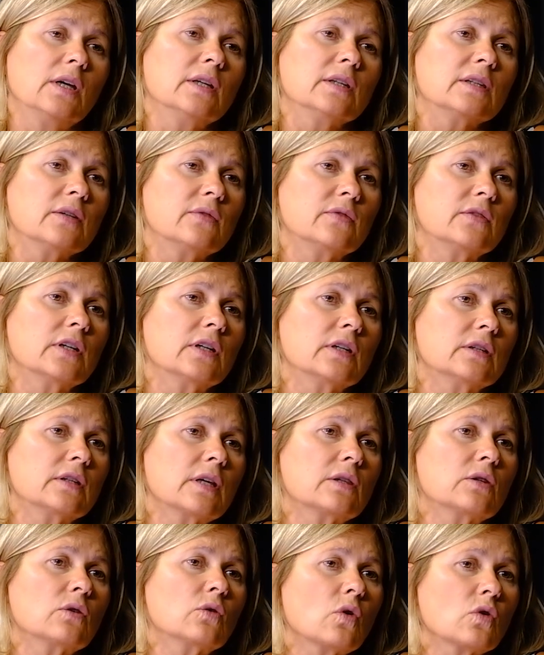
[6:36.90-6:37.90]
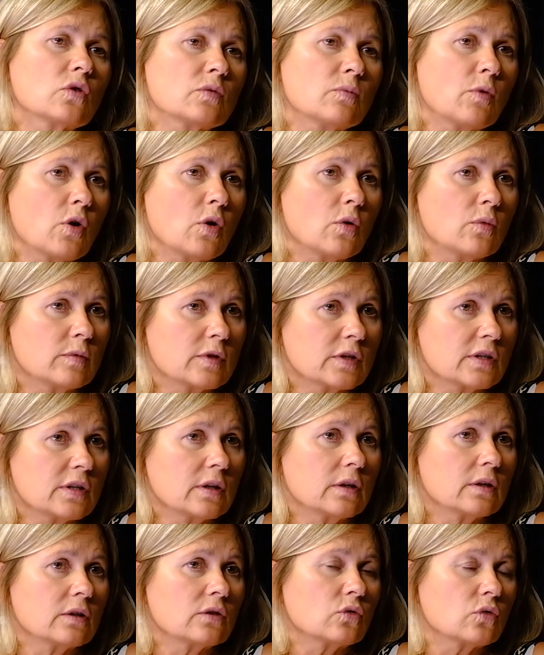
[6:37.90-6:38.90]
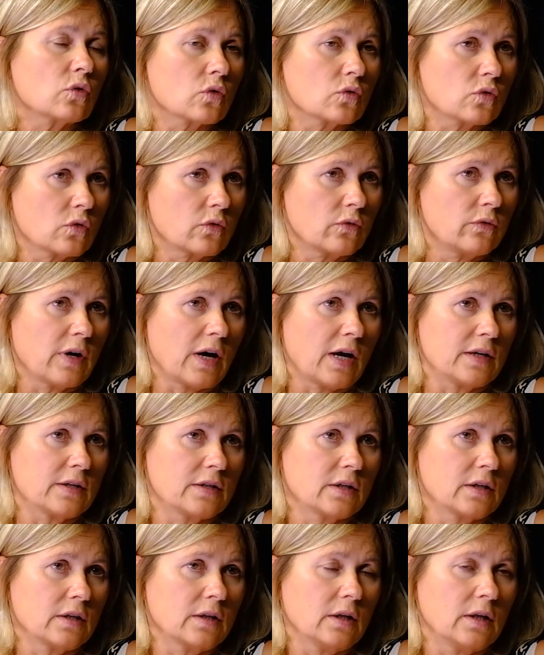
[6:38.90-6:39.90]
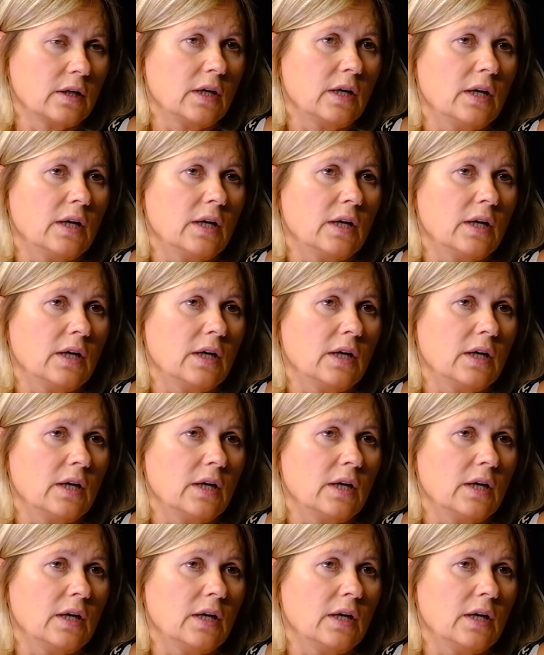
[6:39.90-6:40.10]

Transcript: difteri, tetanoz, boğmaca, çocuk felci.